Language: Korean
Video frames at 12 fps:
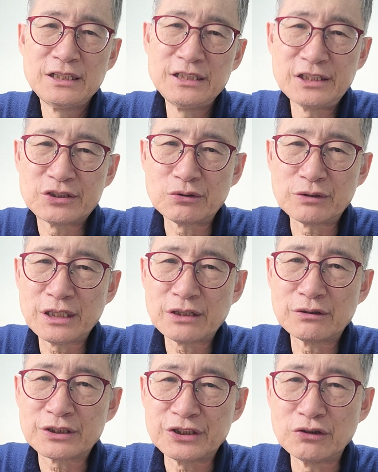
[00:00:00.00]
일종의
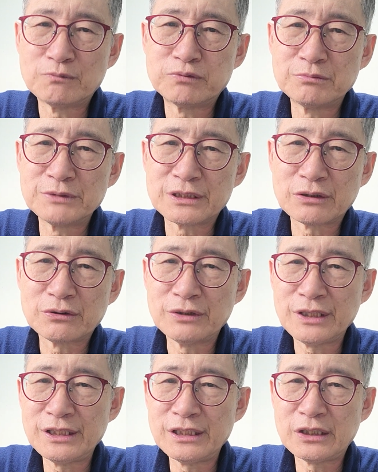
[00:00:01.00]
그
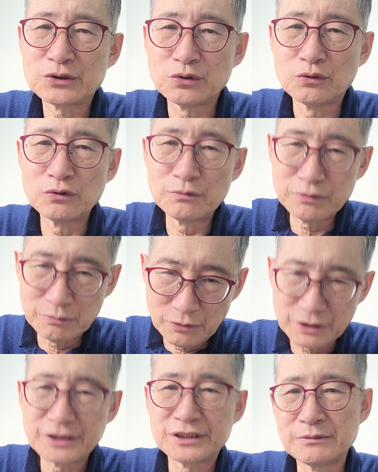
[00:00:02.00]
기호품이라고 해야 좋을
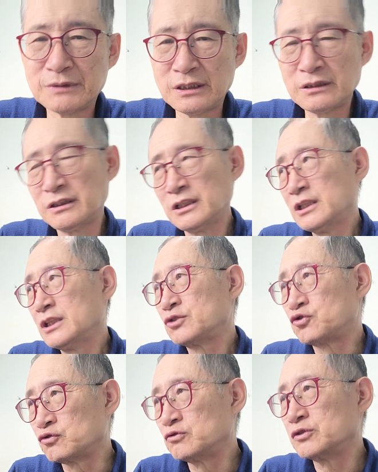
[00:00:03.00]
품목이지만
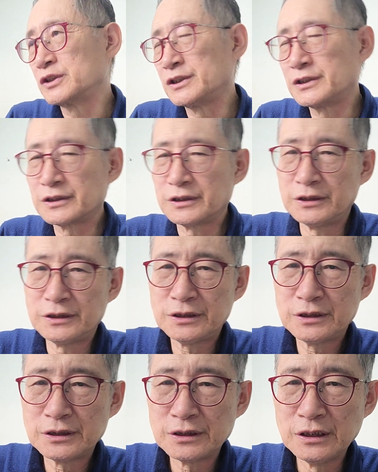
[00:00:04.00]

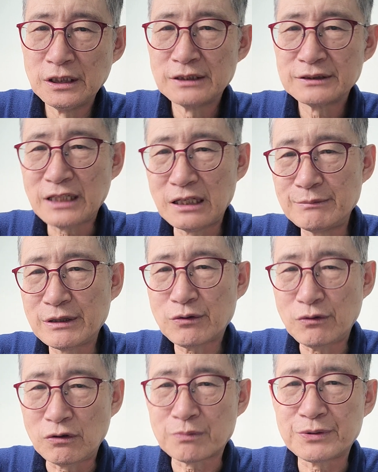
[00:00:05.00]
중국인들은 삶에
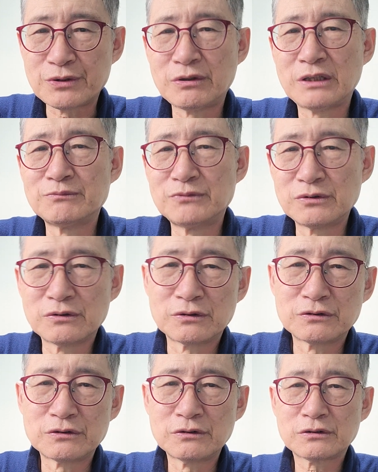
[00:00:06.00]
꼭 필요한
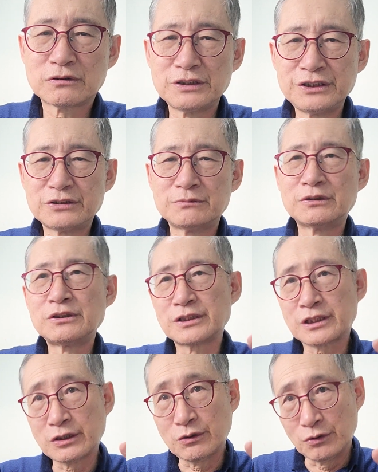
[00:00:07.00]
물건으로 그 이름을
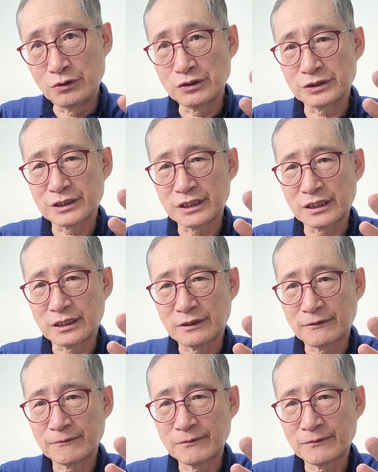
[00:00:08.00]
이렇게 올렸다.